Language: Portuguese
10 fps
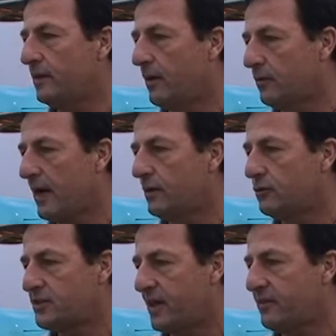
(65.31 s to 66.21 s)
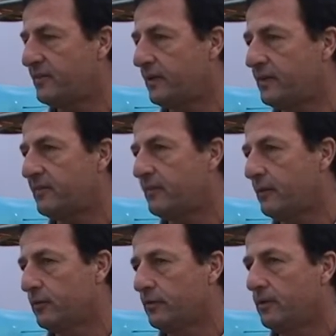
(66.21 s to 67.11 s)
Né? O gado Gerson aqui está
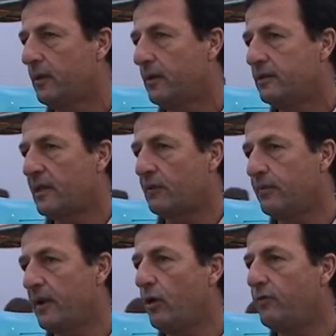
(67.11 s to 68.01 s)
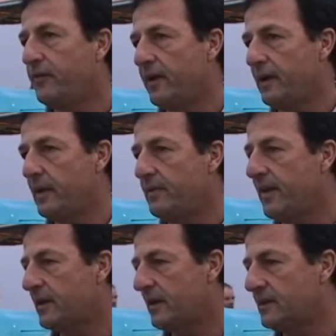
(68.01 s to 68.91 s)
sendo das maiores feiras da
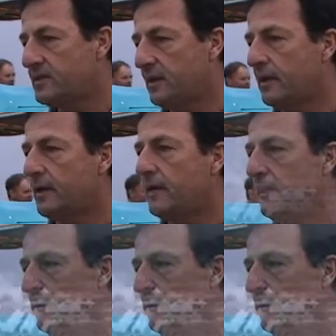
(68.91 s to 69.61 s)
América Latina. Né?